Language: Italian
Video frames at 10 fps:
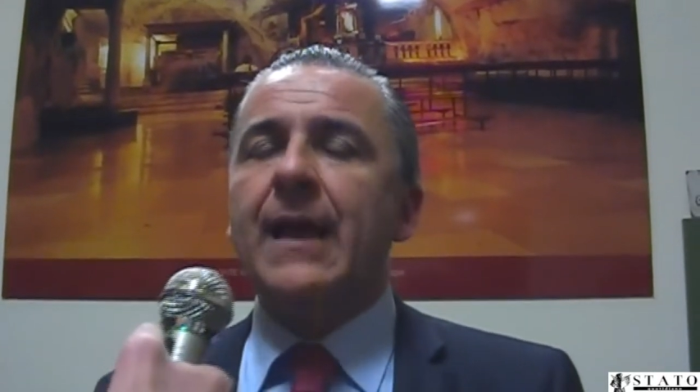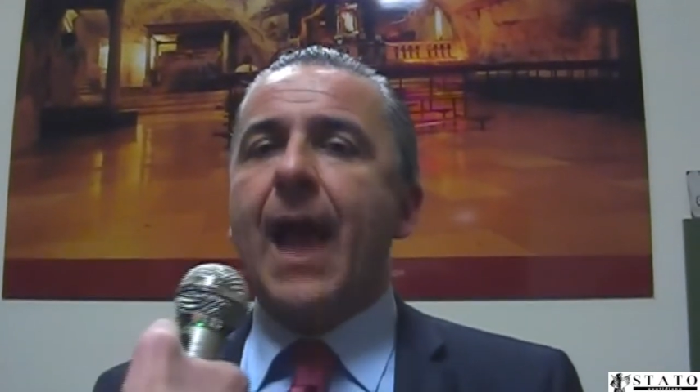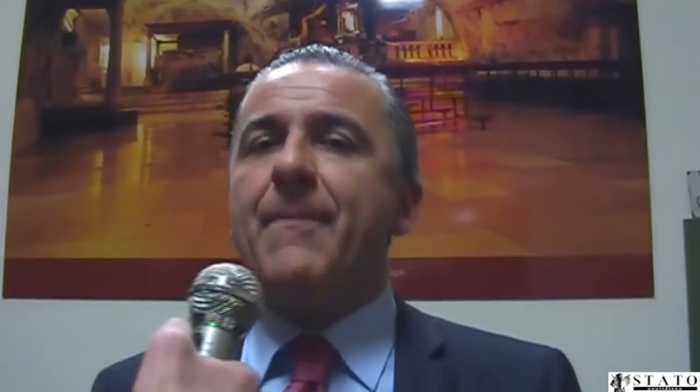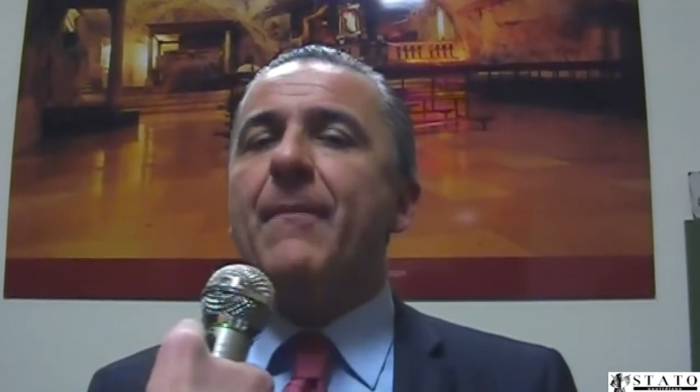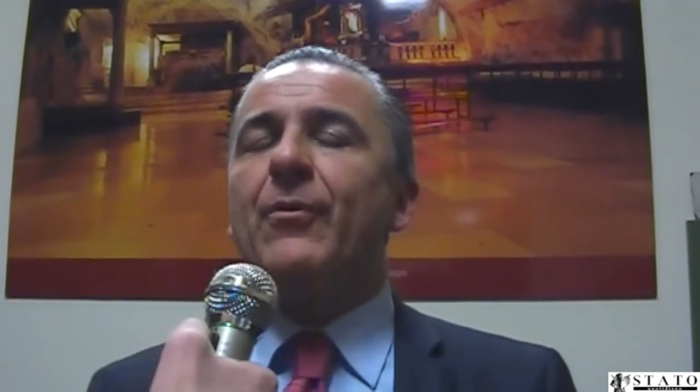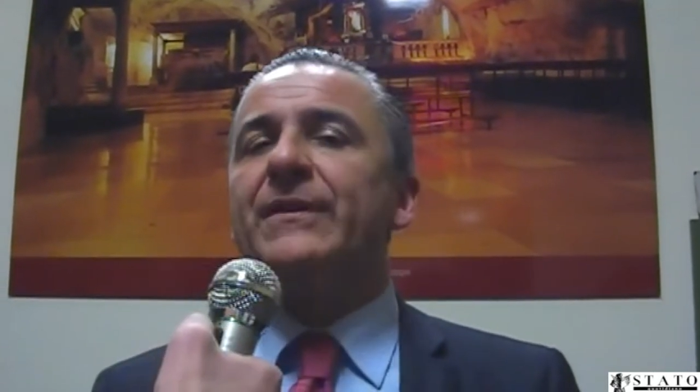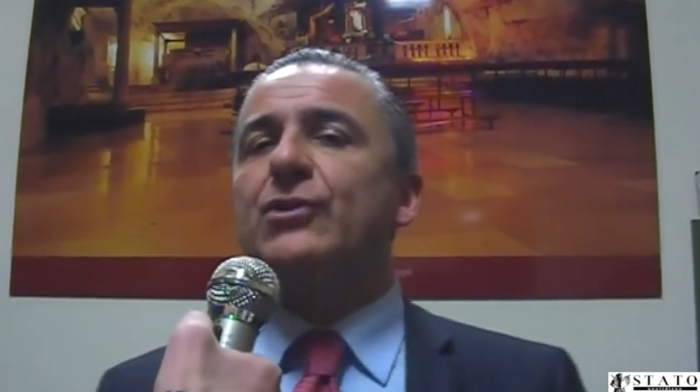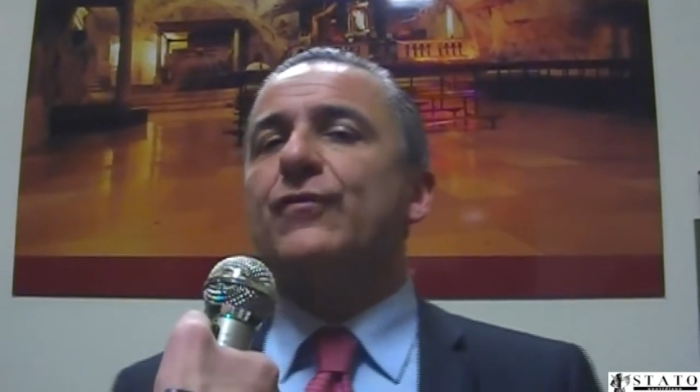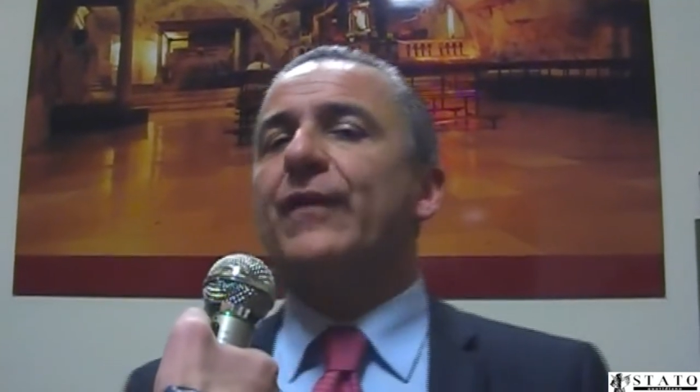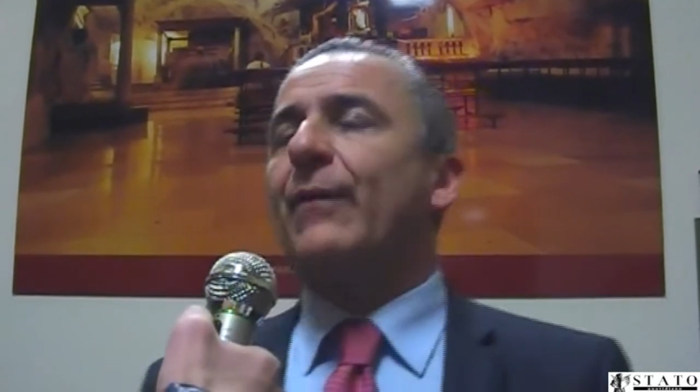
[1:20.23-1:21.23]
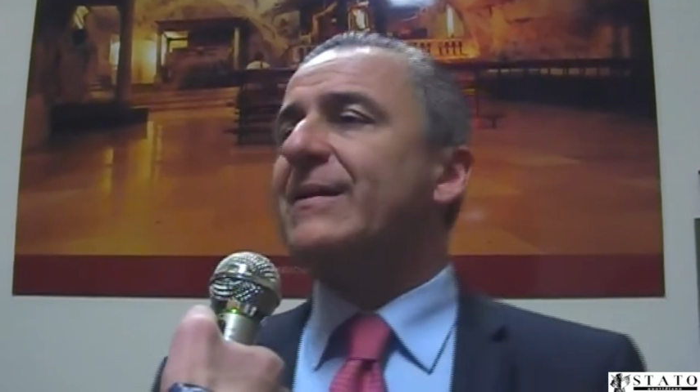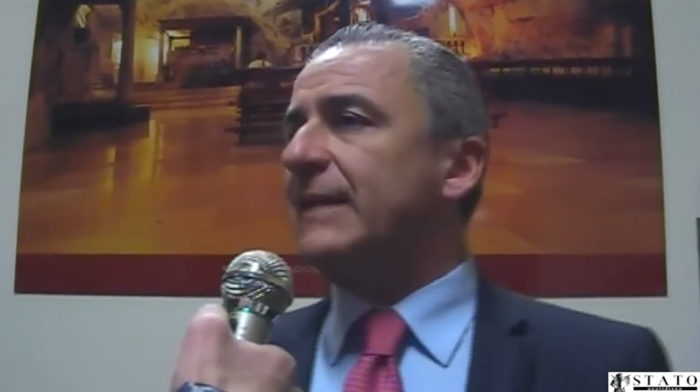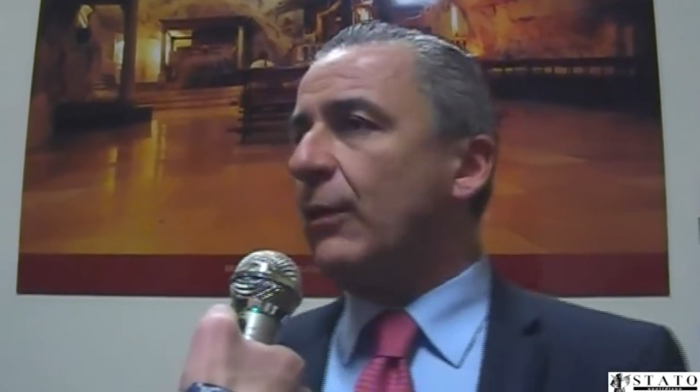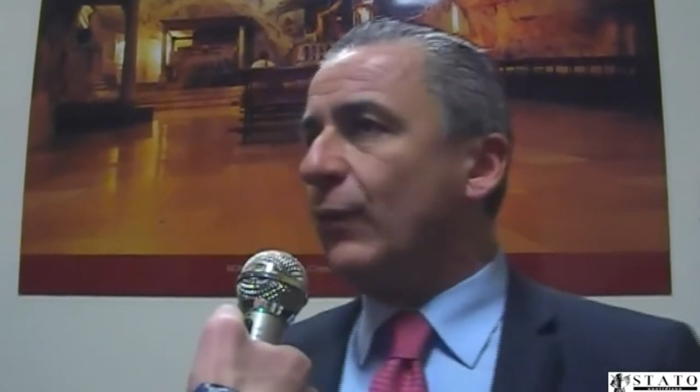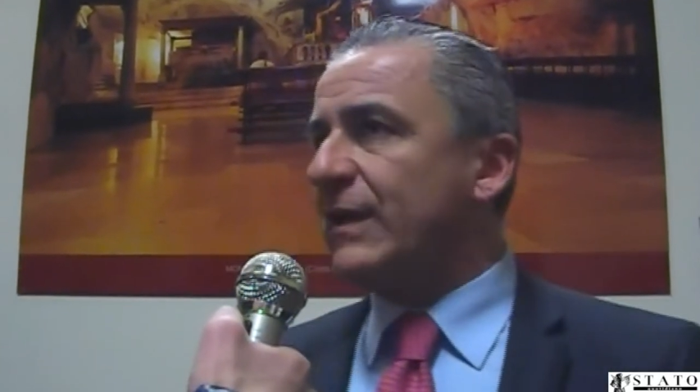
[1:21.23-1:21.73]
Abbiamo inteso fare
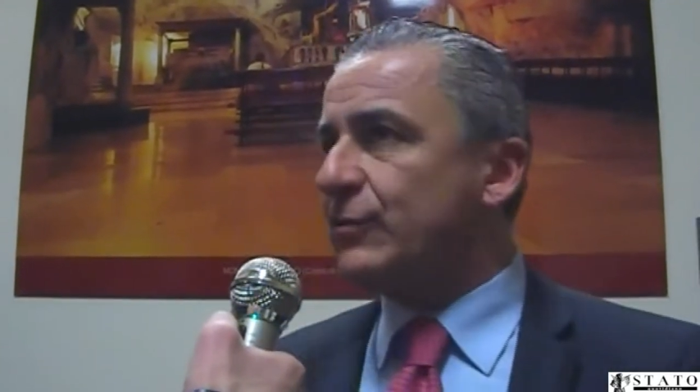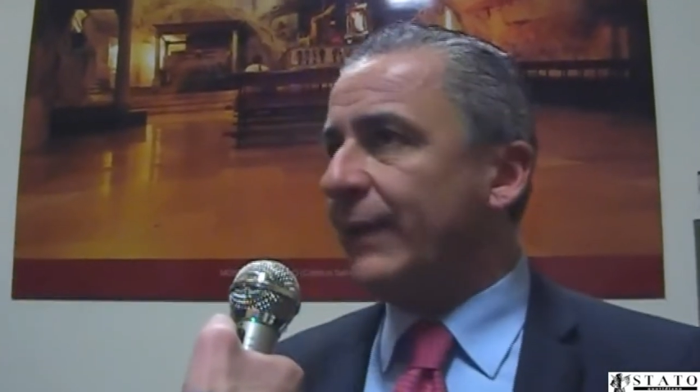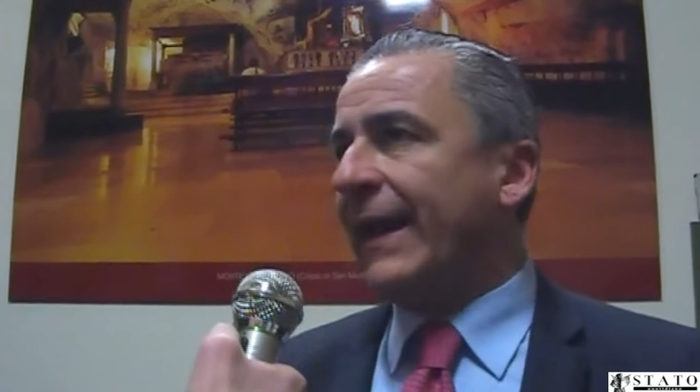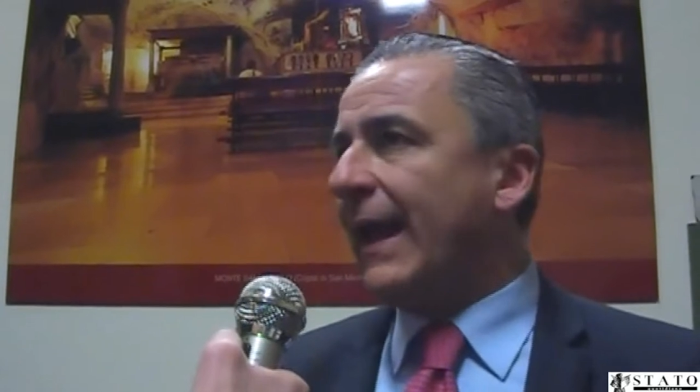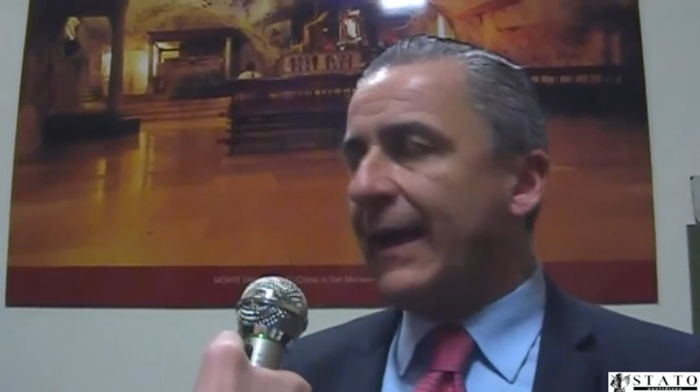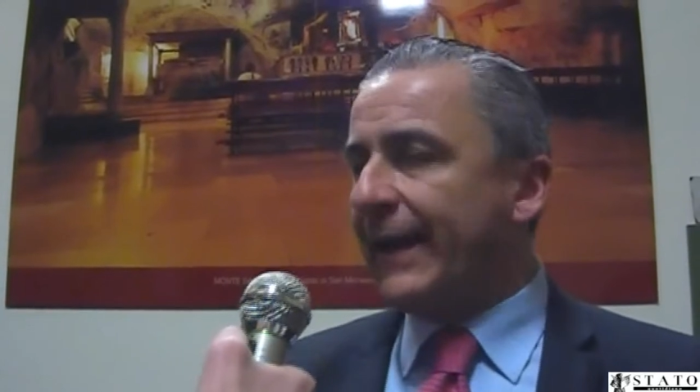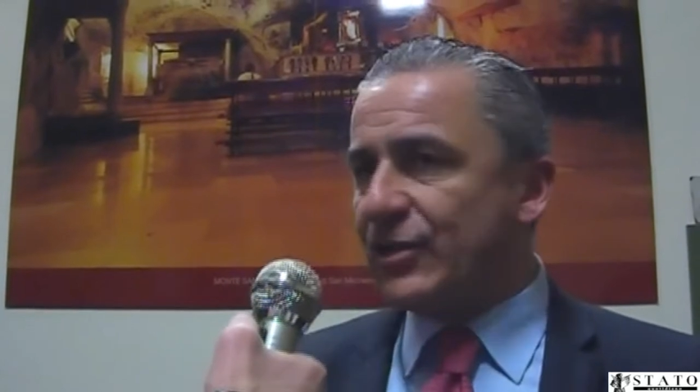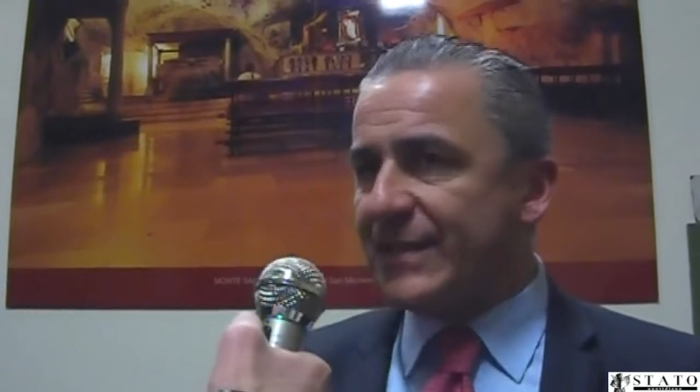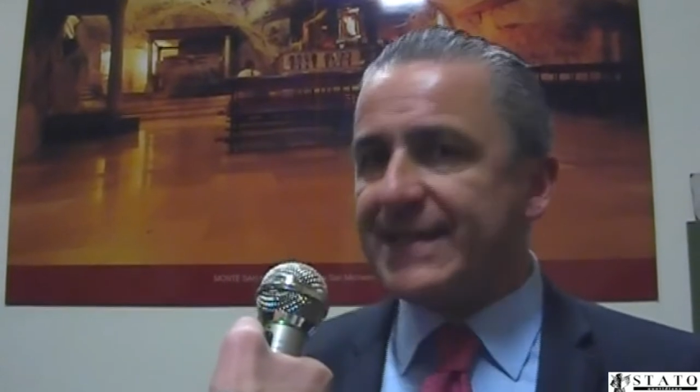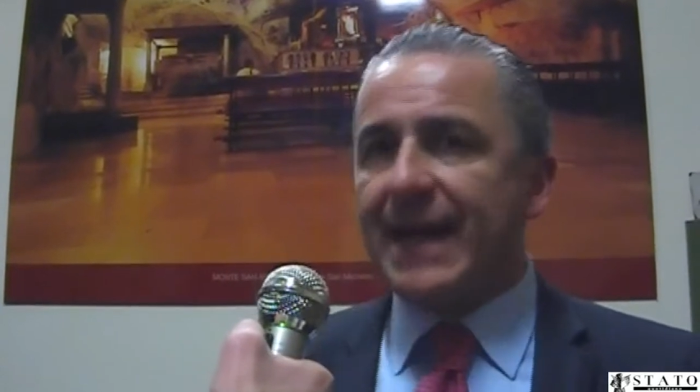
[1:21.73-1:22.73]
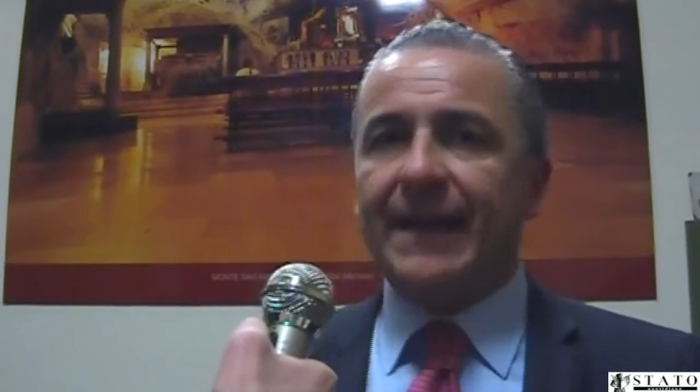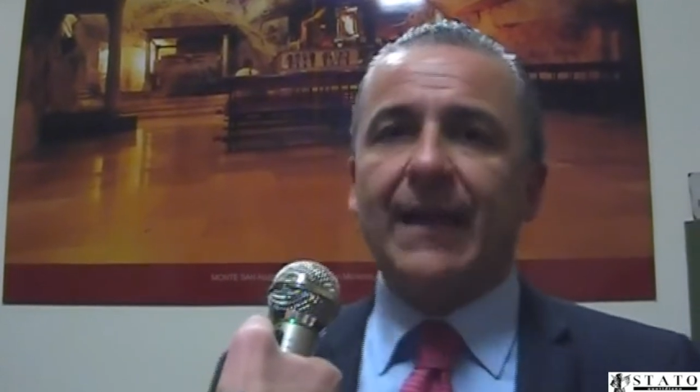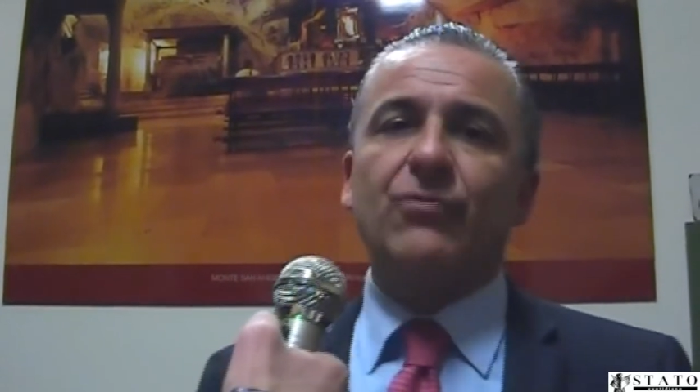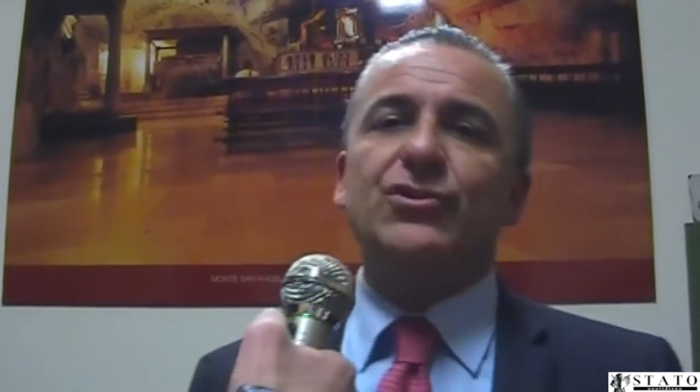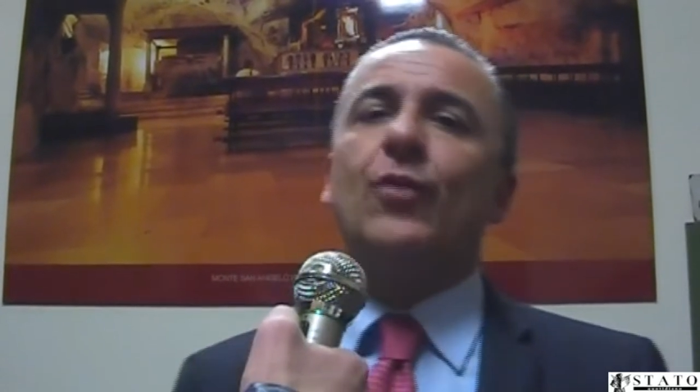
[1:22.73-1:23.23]
questa inaugurazione, era
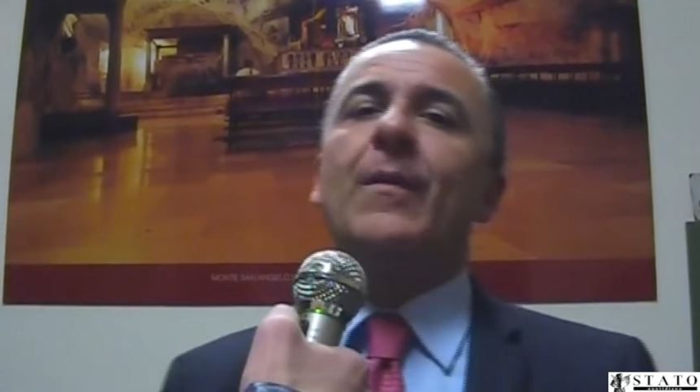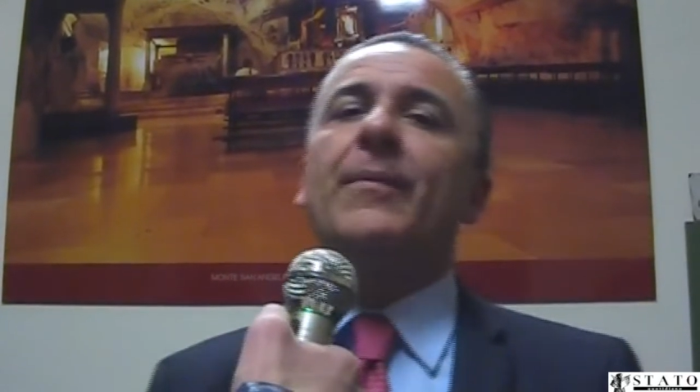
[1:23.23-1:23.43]
necessaria, così